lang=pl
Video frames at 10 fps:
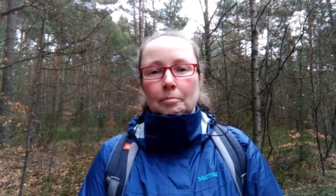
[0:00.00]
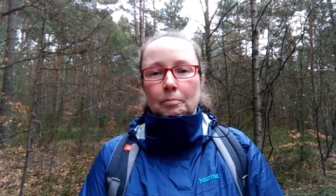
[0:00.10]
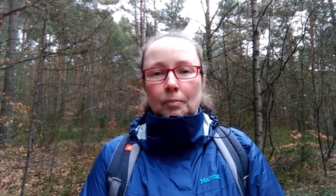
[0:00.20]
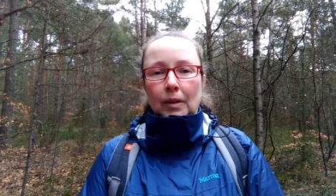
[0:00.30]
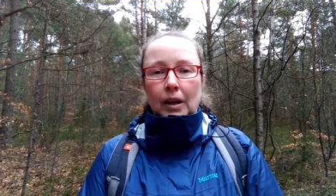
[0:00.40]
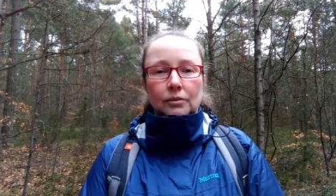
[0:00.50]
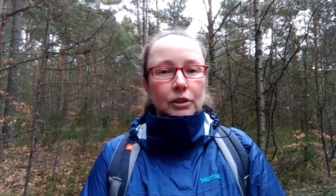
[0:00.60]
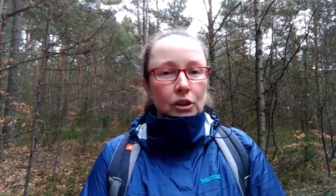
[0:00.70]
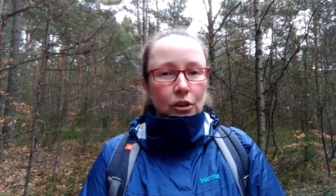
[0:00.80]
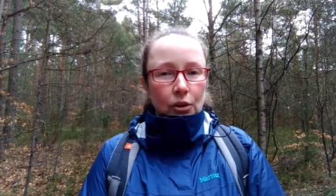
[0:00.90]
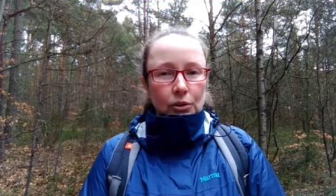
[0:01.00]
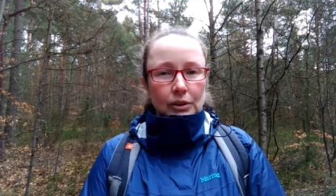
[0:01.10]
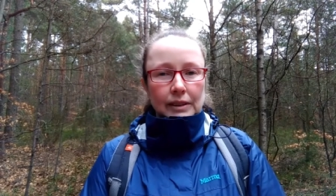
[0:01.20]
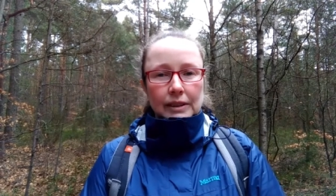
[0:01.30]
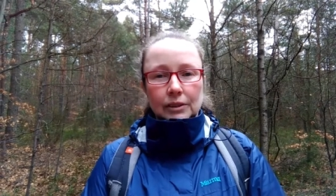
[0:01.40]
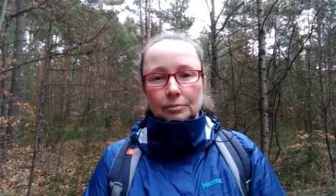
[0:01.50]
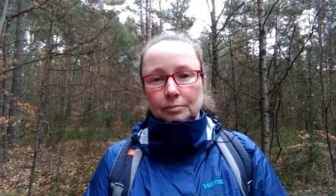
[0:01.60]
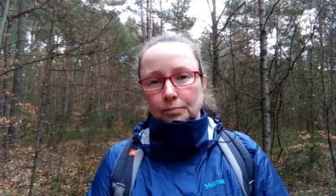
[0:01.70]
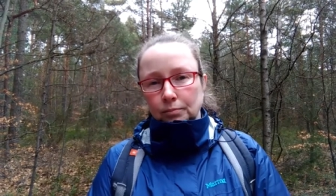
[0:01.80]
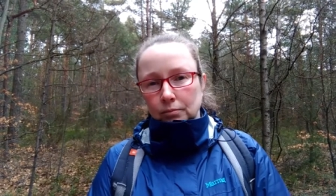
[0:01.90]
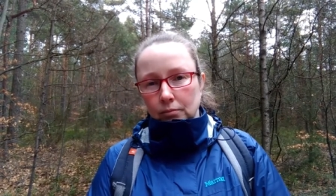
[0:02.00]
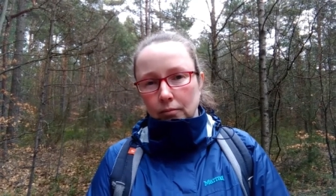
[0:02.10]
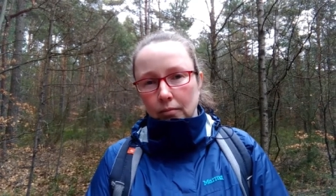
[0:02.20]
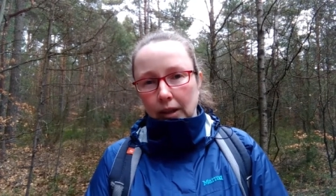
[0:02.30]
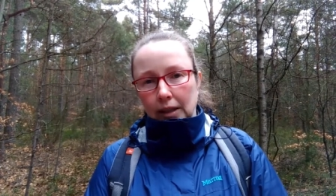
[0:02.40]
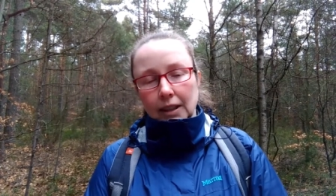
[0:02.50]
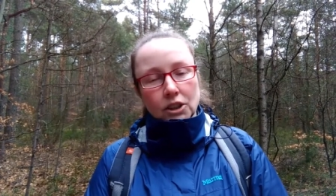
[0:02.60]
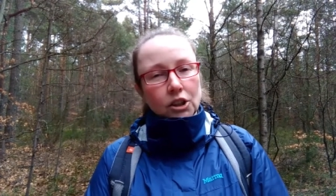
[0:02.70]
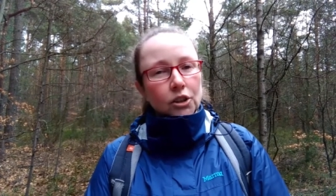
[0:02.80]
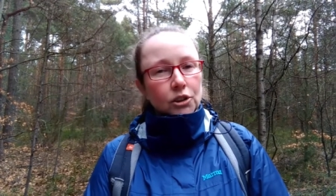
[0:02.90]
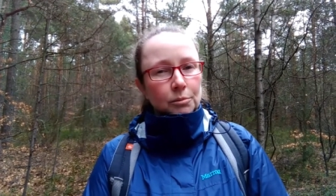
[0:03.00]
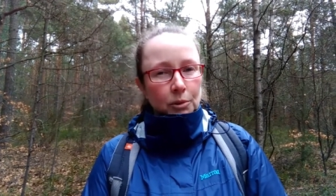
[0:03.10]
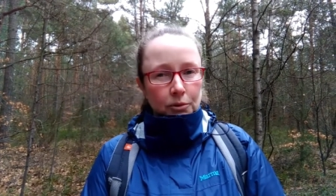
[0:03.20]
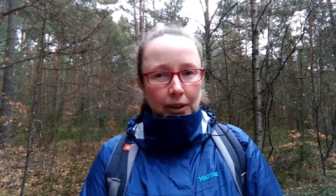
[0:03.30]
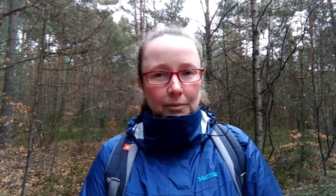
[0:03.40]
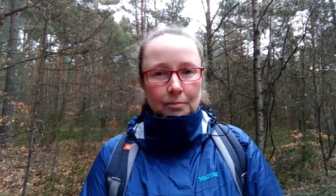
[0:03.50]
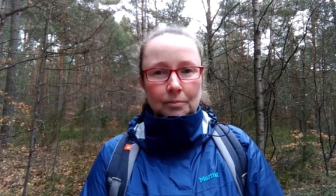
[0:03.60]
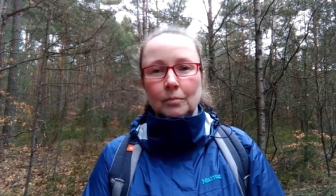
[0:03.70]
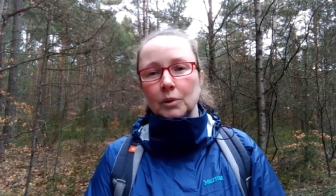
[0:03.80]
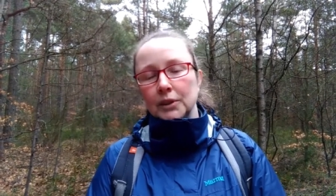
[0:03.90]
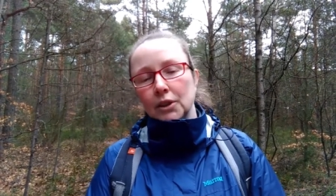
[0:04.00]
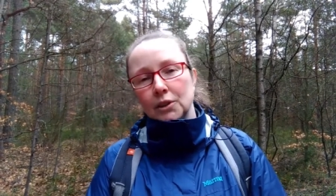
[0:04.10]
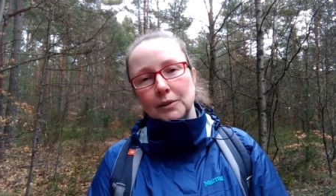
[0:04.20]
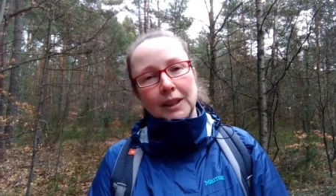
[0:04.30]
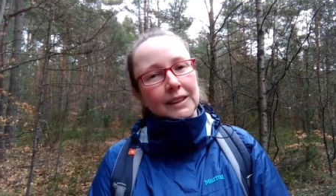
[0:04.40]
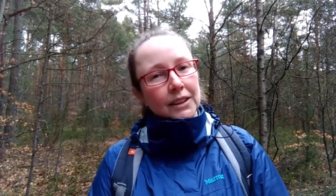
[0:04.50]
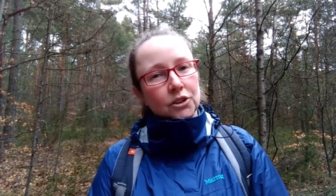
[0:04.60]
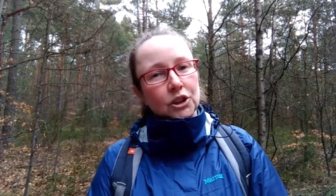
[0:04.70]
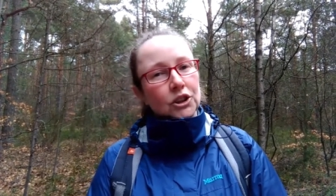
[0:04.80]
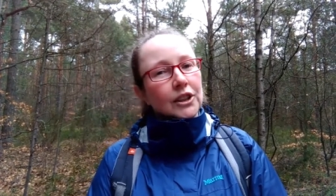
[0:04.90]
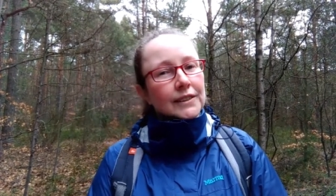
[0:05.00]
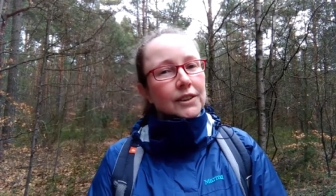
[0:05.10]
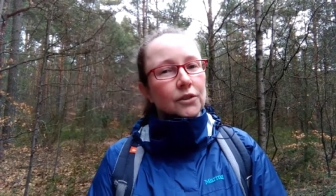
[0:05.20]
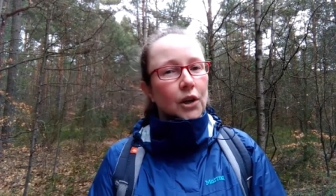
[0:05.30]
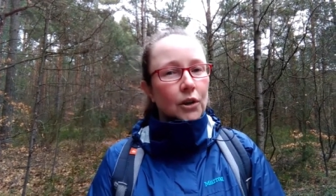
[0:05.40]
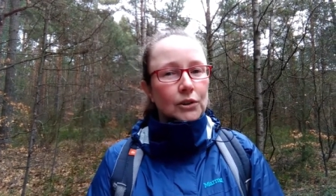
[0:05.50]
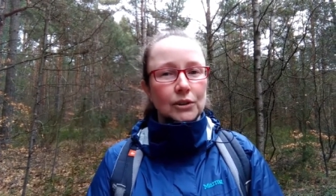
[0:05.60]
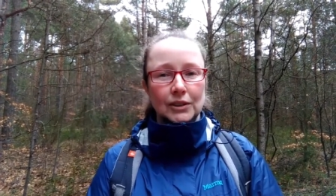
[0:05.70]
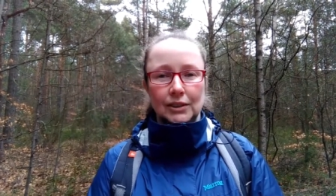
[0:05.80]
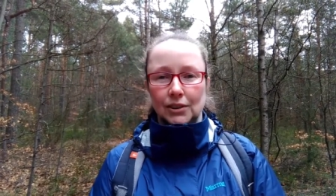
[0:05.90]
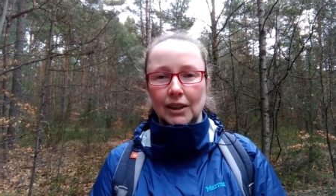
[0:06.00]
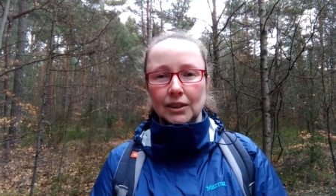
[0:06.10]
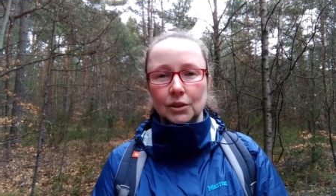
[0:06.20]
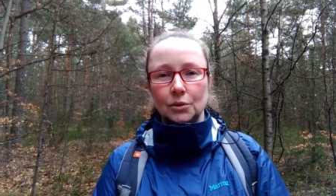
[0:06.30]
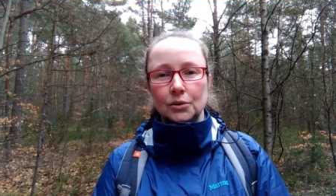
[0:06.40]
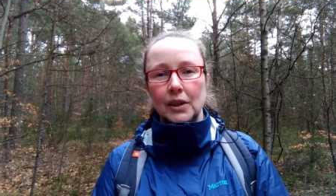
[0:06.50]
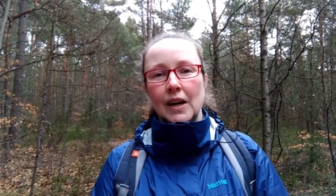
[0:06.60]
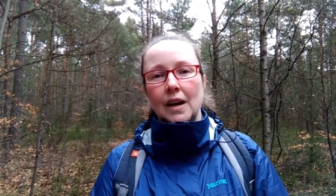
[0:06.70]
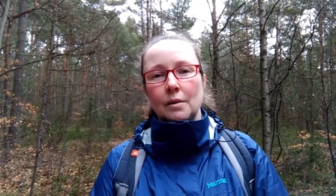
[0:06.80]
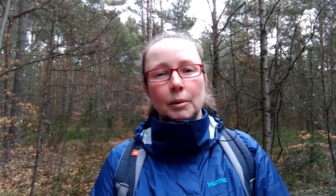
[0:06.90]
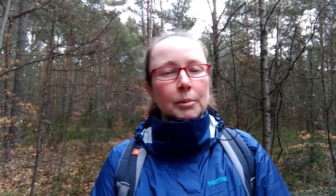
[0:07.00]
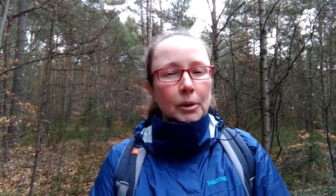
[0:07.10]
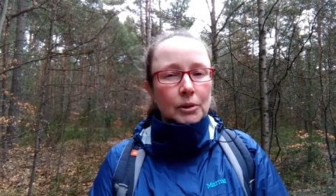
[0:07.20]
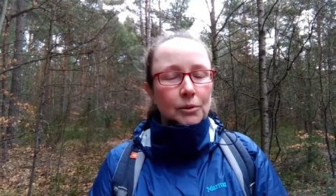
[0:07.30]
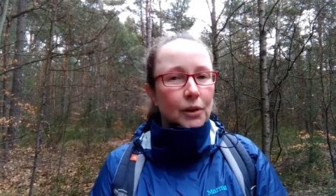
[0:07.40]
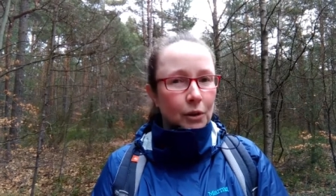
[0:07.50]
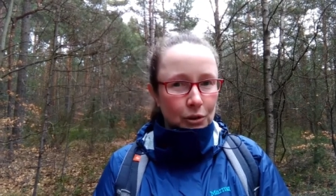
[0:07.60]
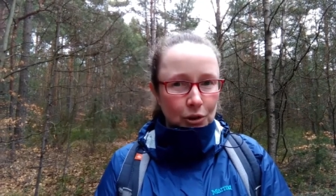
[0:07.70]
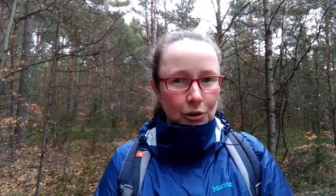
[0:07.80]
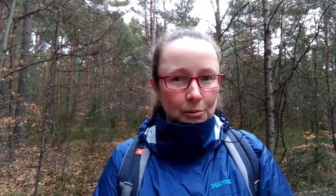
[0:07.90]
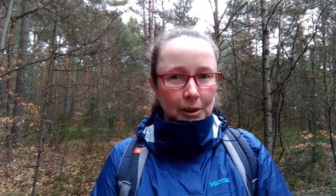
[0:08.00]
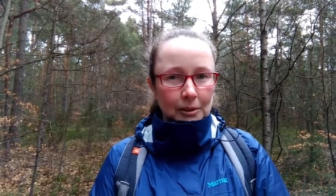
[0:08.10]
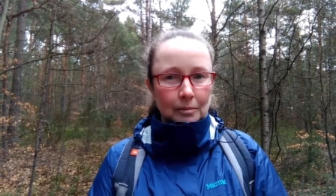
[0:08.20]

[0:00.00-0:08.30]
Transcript: mm, wilgotny. Dlaczego o tym mówię? Mówię o tym dlatego, że często wchodząc do lasów, po prostu wchodzimy